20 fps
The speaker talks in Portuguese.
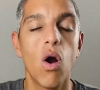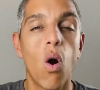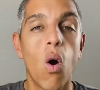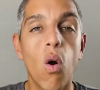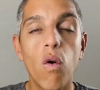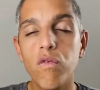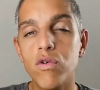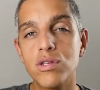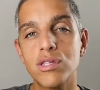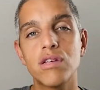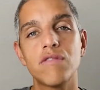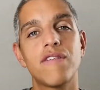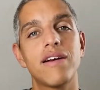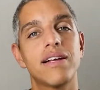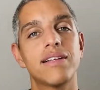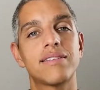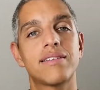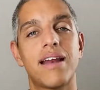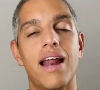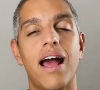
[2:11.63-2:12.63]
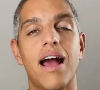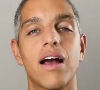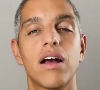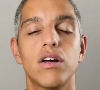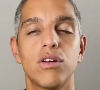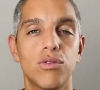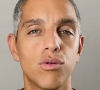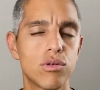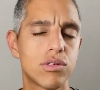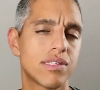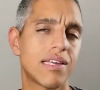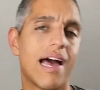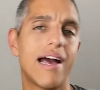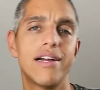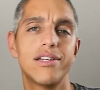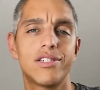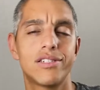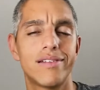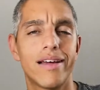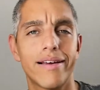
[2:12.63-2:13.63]
Ou você vai entrar no
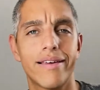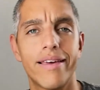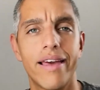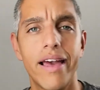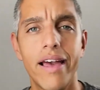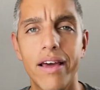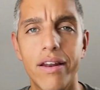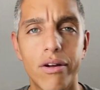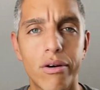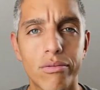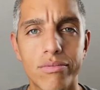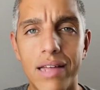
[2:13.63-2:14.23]
site da Canon,